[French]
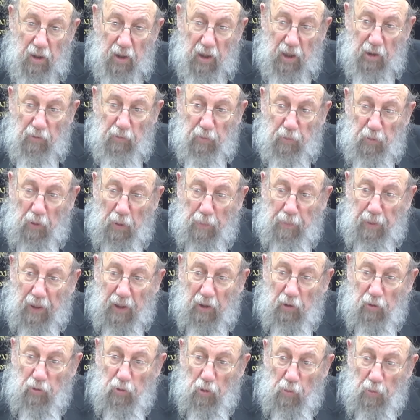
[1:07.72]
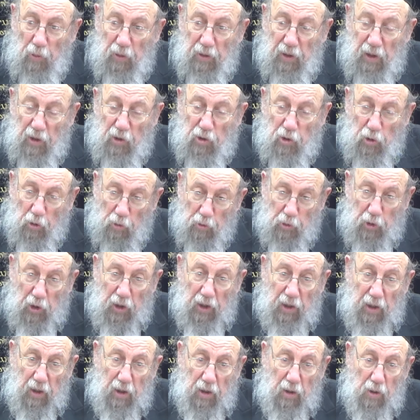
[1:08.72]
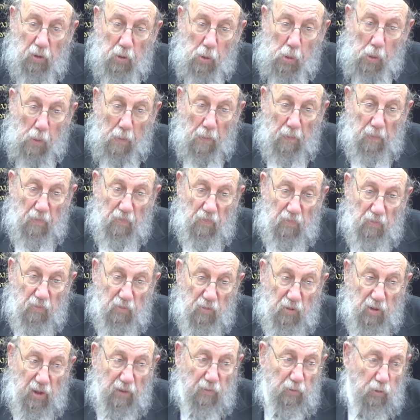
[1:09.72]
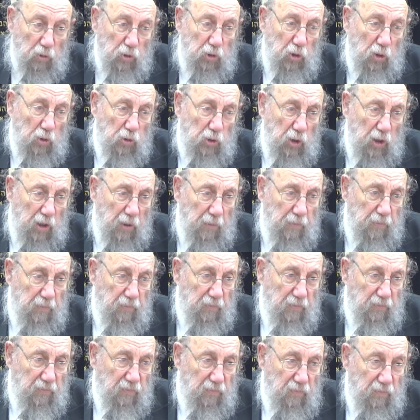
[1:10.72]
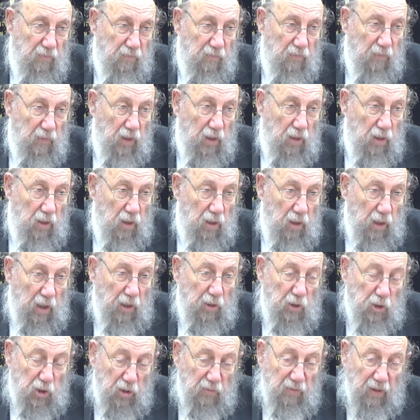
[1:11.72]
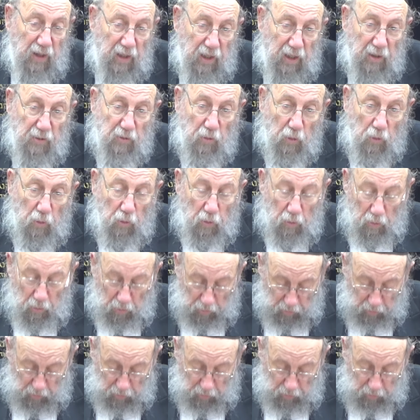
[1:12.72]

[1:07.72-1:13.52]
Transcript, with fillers: Et vous ne pouvez pas leur demander de changer. C'est à vous de changer. La yeshiva, elle a son